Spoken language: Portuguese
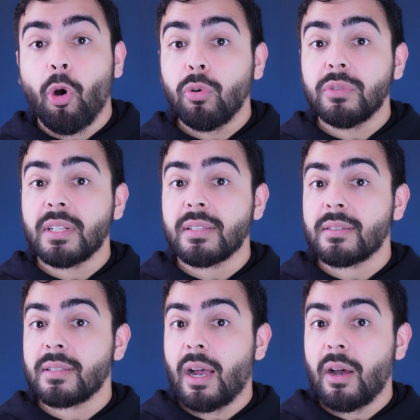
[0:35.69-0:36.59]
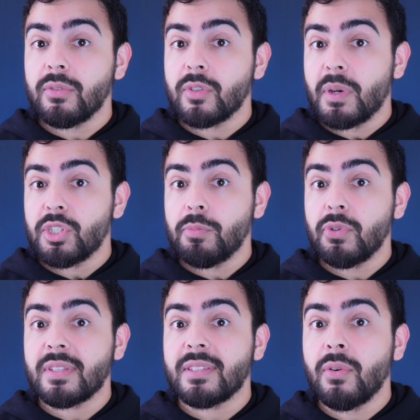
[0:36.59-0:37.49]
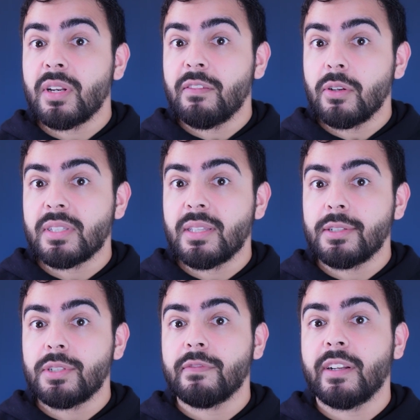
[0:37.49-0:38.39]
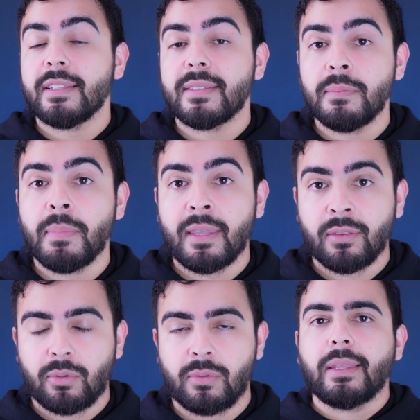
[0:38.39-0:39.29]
outras causam uma diminuição na velocidade de envelhecimento.